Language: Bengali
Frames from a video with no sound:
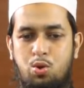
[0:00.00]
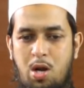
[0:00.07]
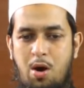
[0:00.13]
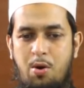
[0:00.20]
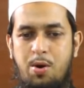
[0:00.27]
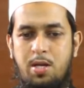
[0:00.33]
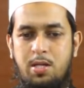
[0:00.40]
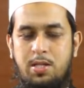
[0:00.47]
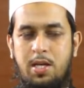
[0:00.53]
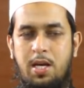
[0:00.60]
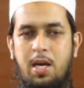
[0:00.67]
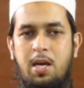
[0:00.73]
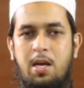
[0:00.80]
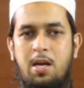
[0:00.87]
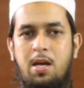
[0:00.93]
সূচনা হয়েছে
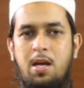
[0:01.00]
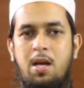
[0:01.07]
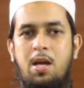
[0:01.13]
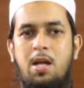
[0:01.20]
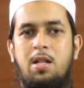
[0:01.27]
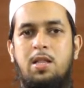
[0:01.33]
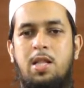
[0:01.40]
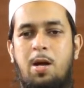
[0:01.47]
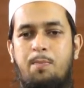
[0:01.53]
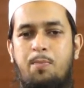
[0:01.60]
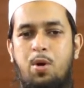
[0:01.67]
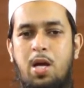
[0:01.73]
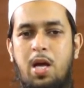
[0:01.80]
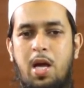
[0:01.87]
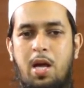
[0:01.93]

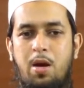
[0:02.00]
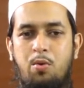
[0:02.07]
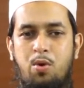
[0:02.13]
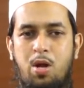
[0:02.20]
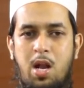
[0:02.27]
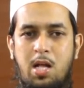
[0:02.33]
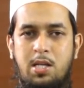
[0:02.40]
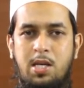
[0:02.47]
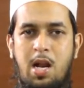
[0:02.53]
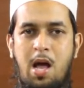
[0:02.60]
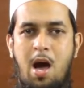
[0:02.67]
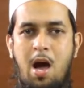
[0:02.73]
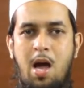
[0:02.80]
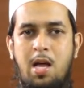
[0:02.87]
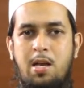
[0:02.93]
তারপরে ওনারা
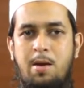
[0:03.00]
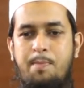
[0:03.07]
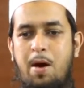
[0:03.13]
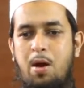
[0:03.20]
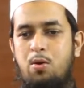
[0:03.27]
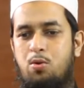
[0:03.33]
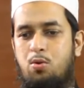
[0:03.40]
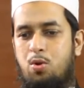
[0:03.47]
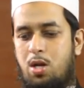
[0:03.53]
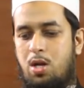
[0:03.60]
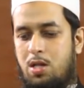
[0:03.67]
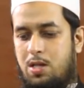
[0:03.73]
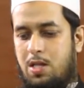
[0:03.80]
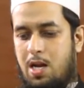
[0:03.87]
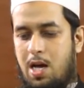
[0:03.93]
যারা এটা পালন
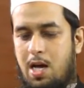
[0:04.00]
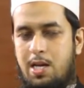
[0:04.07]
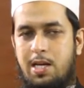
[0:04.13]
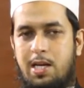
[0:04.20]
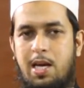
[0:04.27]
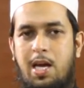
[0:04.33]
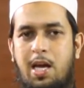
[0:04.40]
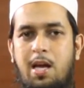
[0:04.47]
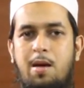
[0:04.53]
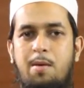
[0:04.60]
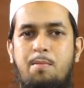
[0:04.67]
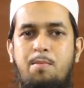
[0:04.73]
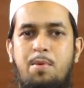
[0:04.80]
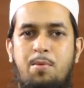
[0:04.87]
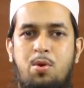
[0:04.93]
করেন তারা এটাকে
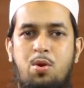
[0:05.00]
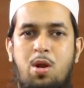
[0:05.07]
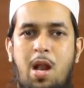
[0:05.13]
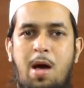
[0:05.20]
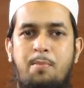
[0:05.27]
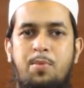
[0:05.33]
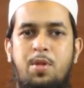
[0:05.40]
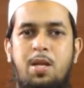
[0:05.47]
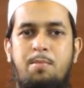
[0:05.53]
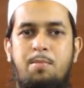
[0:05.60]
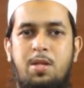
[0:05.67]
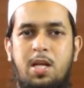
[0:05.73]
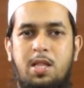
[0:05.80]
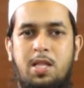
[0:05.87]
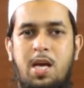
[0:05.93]
বিভিন্ন নাম দেন
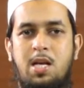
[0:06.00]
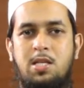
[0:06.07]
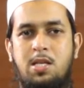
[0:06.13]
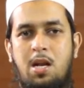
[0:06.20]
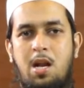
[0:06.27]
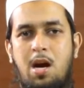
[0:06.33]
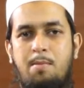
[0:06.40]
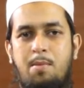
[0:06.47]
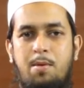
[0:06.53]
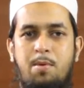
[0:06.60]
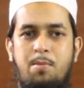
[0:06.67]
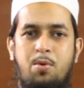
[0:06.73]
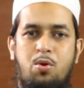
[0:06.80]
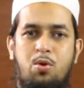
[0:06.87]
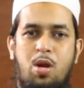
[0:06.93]
বিদাতে হাসানা বা
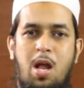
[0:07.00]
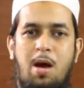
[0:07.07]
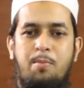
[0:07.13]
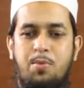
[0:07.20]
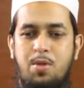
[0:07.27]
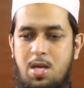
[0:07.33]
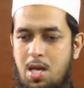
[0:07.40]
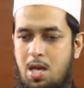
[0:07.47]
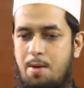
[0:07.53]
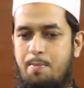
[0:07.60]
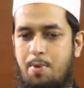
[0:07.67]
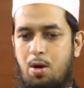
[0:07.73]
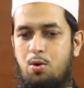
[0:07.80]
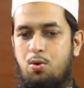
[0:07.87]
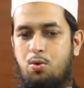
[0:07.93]
বিভিন্ন নাম দিয়ে
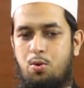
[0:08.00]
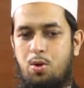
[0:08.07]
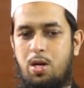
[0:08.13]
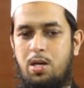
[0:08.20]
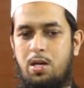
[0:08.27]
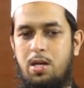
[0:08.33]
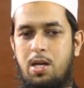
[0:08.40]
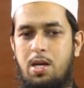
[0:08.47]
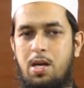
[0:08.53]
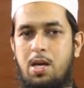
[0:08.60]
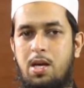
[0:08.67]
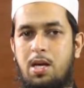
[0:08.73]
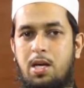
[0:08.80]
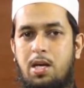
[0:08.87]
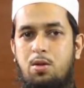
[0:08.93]
পালন করেন
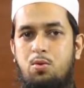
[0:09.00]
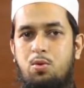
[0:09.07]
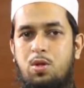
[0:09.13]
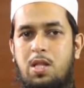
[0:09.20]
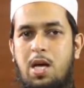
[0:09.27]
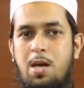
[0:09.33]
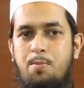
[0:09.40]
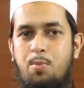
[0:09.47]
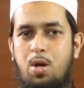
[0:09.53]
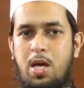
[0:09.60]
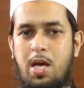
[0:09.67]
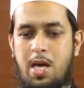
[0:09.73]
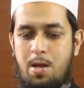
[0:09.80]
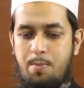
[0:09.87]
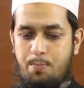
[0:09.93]
কিন্তু তাই বলে
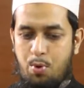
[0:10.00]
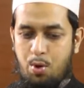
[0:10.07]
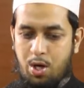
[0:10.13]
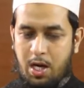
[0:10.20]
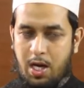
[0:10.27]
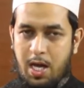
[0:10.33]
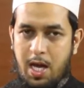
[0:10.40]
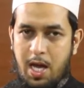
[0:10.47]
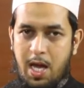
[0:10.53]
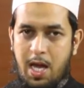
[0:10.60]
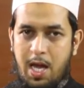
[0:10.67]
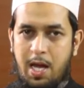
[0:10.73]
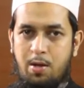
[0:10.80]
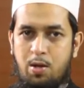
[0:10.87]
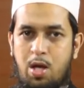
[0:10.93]
এর পক্ষে
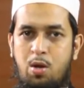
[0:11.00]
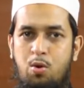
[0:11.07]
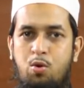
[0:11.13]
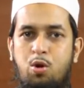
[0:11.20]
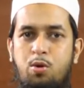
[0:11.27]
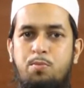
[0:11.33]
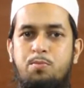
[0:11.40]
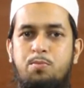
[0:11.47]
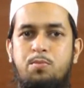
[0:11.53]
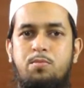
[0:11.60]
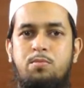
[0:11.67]
এরকম